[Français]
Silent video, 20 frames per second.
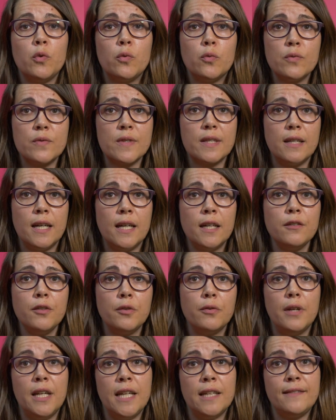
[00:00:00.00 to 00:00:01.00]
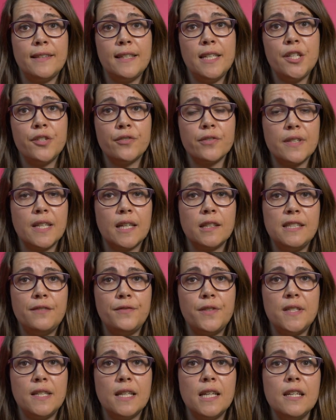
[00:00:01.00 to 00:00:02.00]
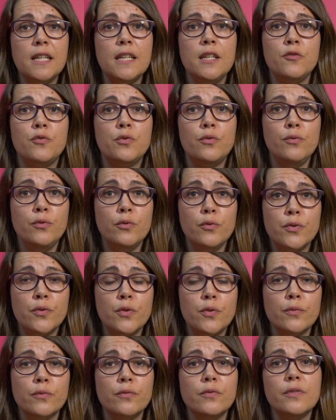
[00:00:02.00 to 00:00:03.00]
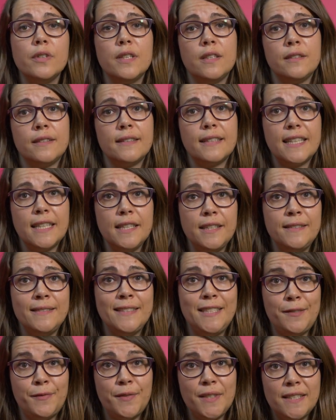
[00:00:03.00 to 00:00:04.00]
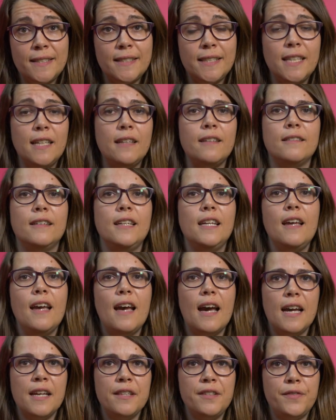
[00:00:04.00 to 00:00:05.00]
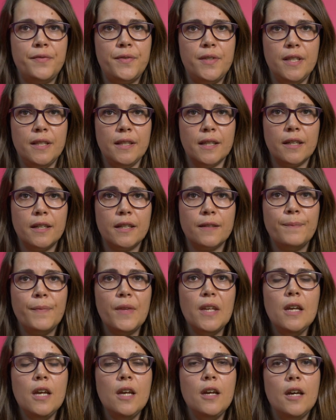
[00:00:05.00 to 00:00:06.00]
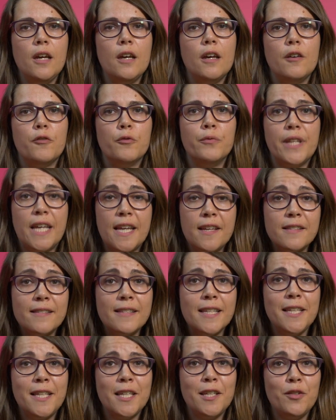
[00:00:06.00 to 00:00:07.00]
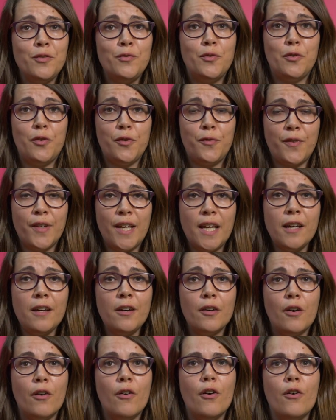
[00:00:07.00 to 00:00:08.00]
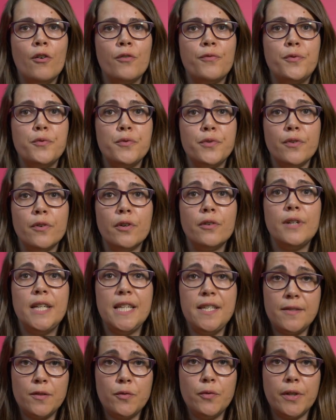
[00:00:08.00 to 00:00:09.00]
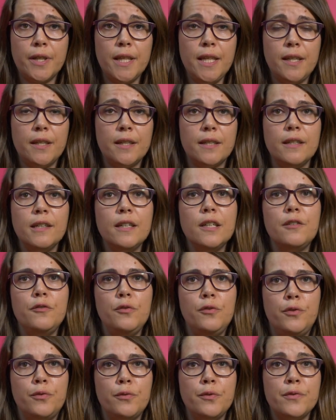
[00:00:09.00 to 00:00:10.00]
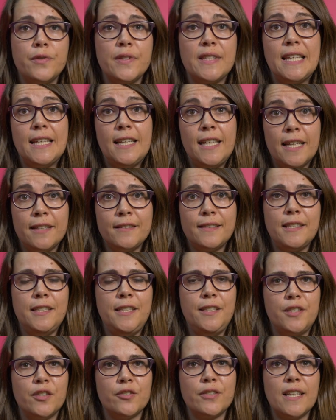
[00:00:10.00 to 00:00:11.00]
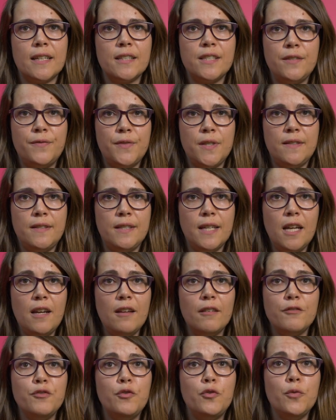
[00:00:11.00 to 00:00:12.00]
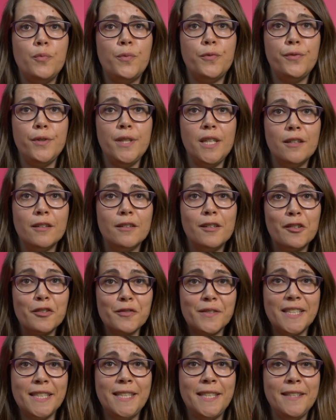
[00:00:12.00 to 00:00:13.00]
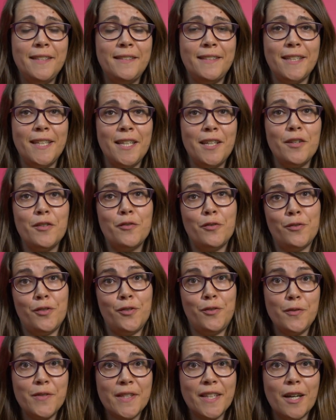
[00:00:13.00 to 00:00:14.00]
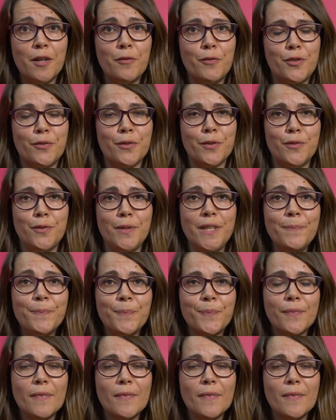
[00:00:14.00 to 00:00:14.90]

le constat que l'intelligence artificielle est une notion euh, très difficile à définir. On a essayé de le faire en faisant l'historique de ce qu'est l'intelligence artificielle depuis l'Antiquité jusqu'à aujourd'hui.